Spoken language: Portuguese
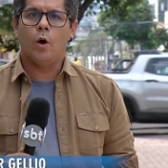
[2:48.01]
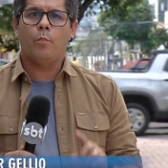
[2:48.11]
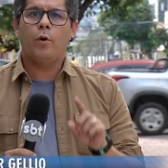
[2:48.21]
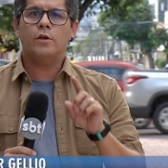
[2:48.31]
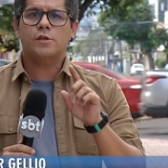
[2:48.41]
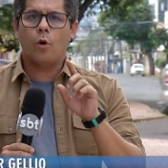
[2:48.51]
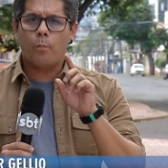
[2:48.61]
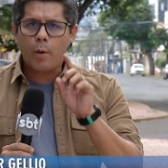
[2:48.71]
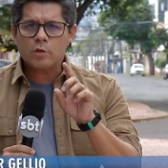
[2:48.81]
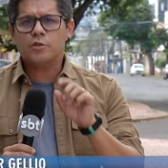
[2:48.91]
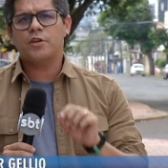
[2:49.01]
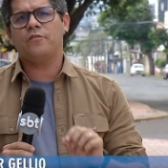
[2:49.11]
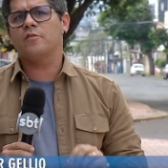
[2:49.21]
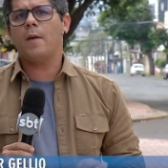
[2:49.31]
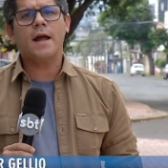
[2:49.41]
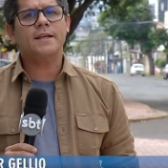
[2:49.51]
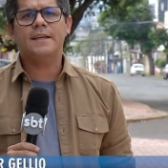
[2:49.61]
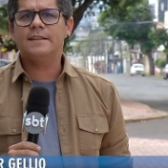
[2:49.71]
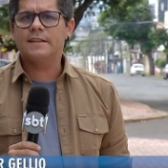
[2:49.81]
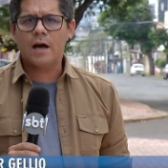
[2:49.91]
Pois eu posso te afirmar
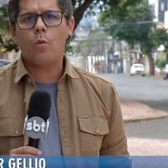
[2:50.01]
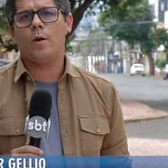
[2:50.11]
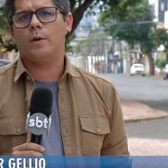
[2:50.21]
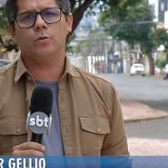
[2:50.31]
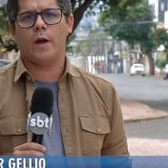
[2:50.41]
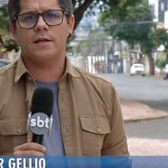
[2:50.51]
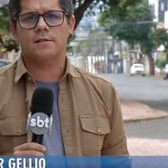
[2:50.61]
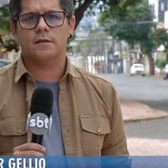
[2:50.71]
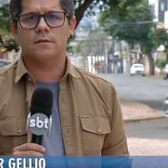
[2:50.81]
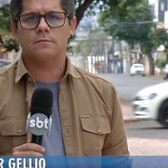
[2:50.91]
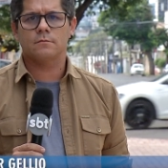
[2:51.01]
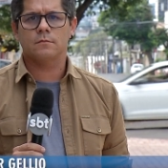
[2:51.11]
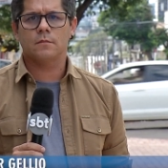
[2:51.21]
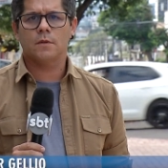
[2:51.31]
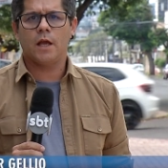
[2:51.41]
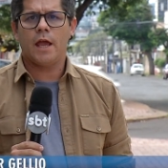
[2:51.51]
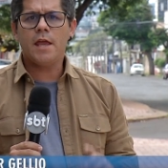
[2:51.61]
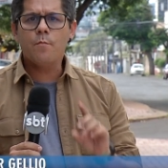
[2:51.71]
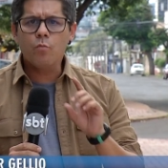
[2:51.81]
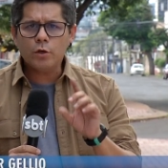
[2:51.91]
que não é uma doença
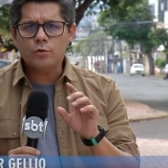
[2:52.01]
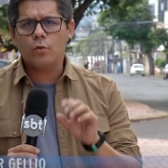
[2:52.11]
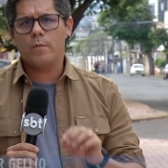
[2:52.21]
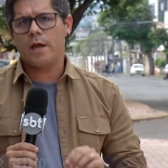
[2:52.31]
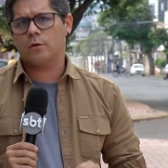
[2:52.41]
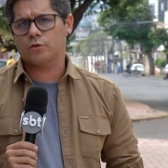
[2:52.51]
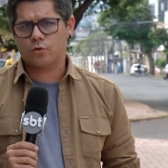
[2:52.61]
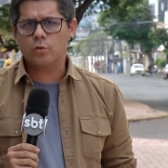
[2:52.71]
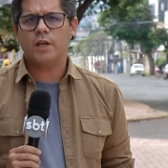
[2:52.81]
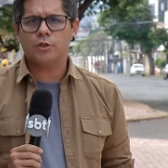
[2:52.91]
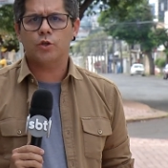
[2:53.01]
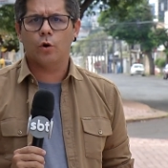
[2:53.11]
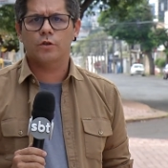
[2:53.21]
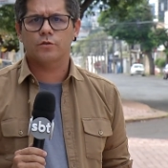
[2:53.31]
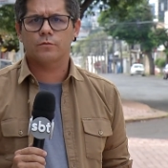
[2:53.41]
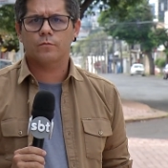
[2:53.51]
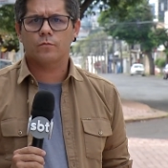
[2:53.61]
e muito menos contagioso.